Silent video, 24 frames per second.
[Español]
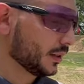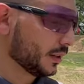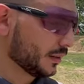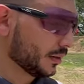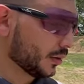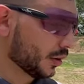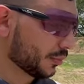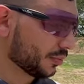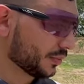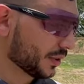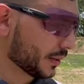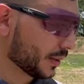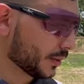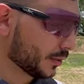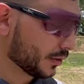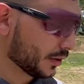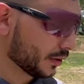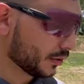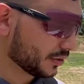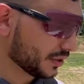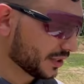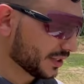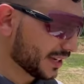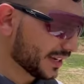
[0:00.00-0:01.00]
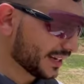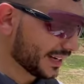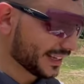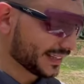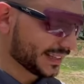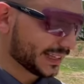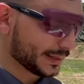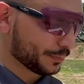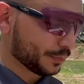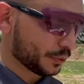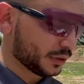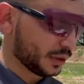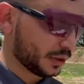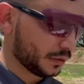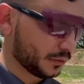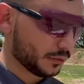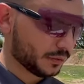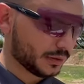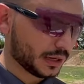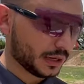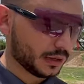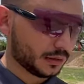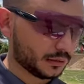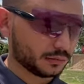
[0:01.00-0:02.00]
observamos que no tiene grietas por
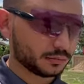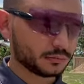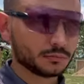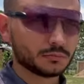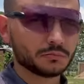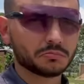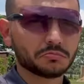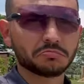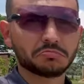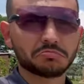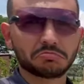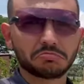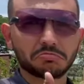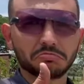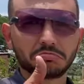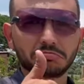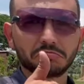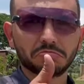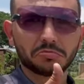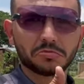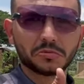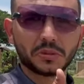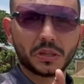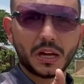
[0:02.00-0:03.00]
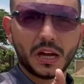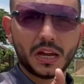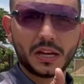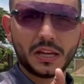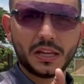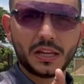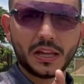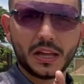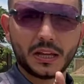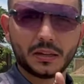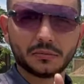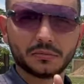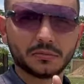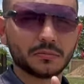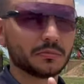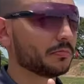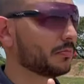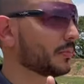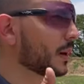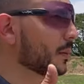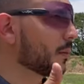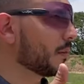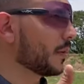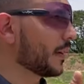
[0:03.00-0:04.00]
ningún lado. Calidad.
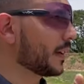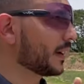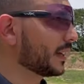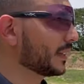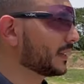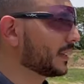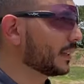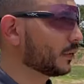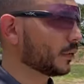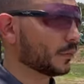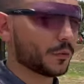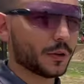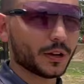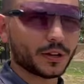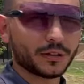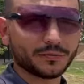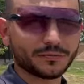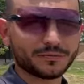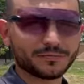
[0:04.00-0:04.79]
Vamos a ver qué tal nos fue.